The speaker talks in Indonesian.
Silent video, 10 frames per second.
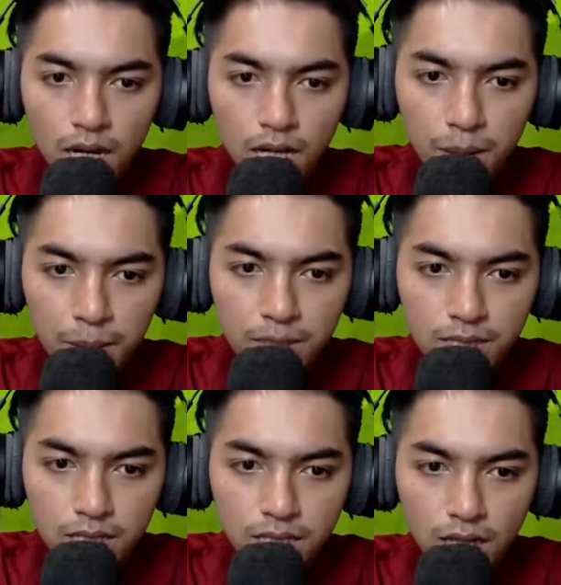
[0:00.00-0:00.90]
ada Pampi
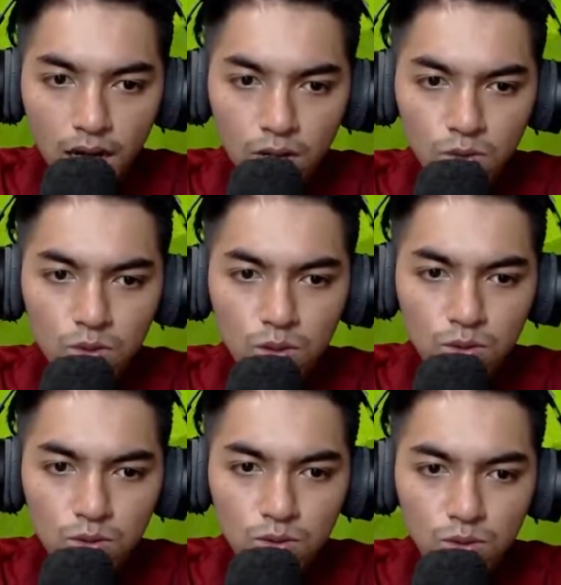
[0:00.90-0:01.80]
di sana, aduh,
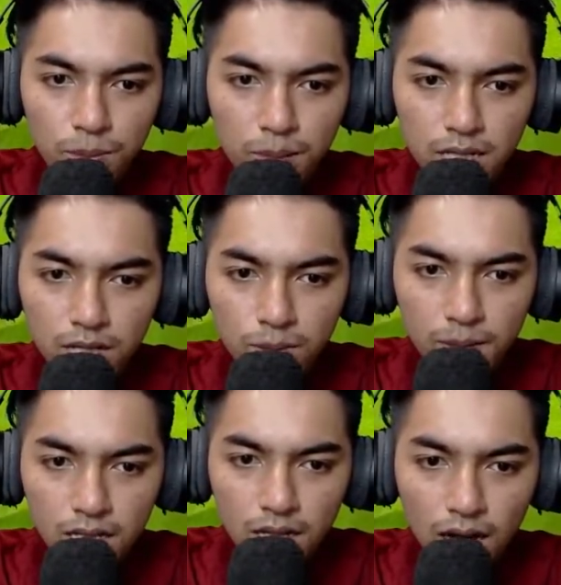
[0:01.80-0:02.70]
aduh, aduh, aduh, Romaria,
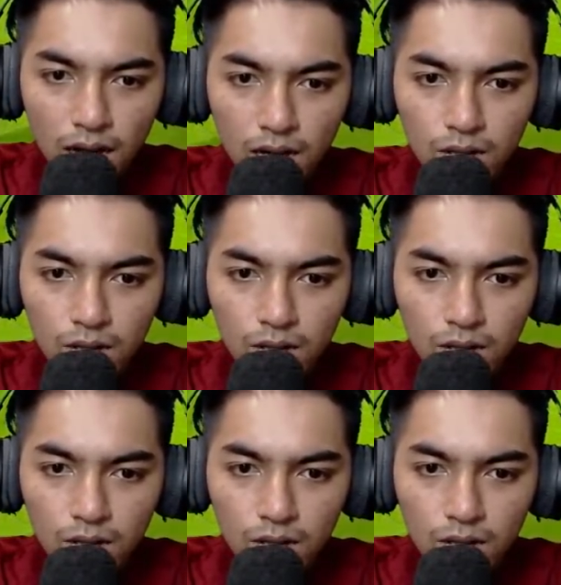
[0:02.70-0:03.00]
Romaria,